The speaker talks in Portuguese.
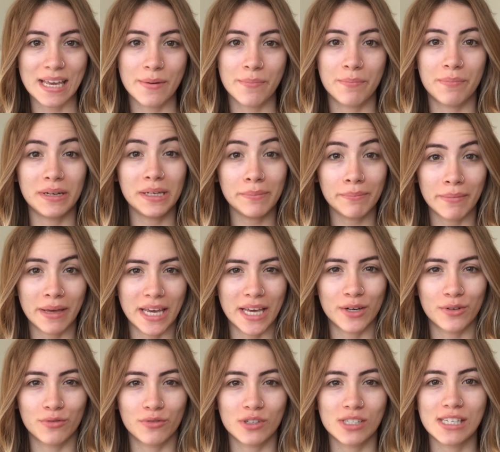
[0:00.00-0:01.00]
Primeiro,
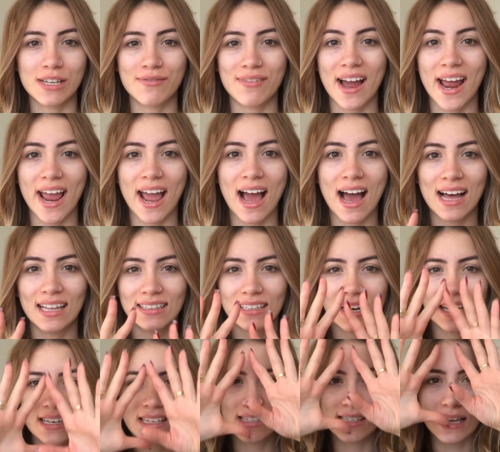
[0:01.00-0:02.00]
você vai
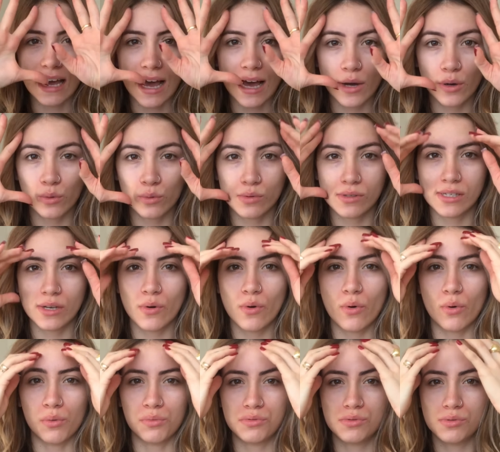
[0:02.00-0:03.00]
analisar o seu
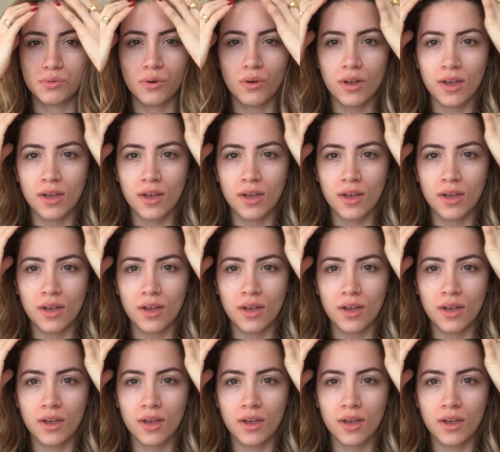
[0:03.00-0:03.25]
rosto.